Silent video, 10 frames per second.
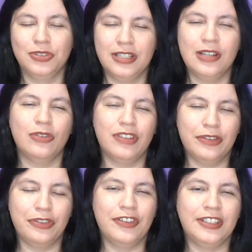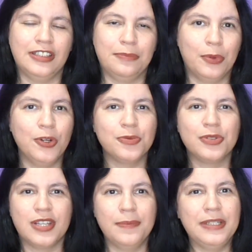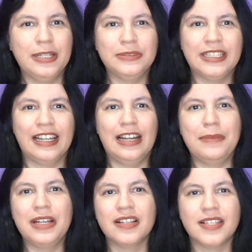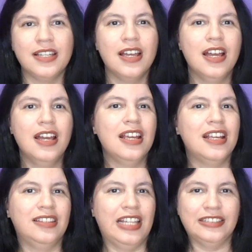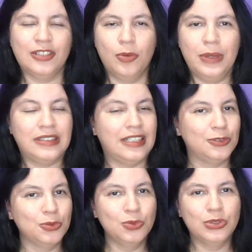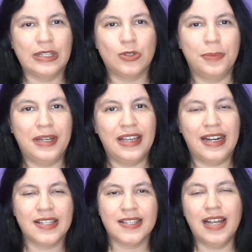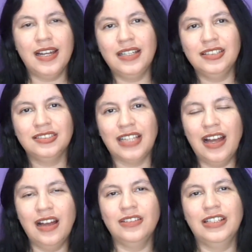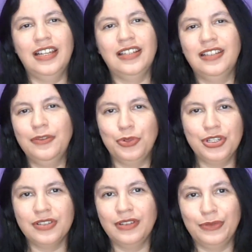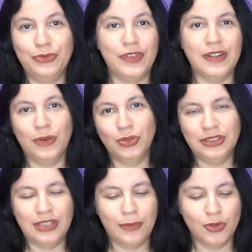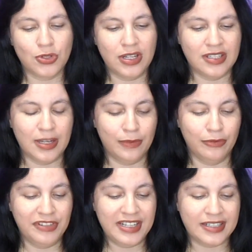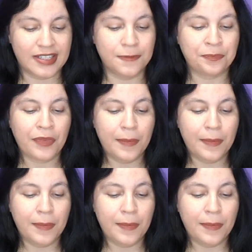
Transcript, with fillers: Sei que a novela foi feita depois, mas eu sempre lembro daquela amiga, assim, que tenta cobertar tudo, que é super engraçada e tal, né, e que depois, enfim, na outra terminou sozinha. Vamos ver essa.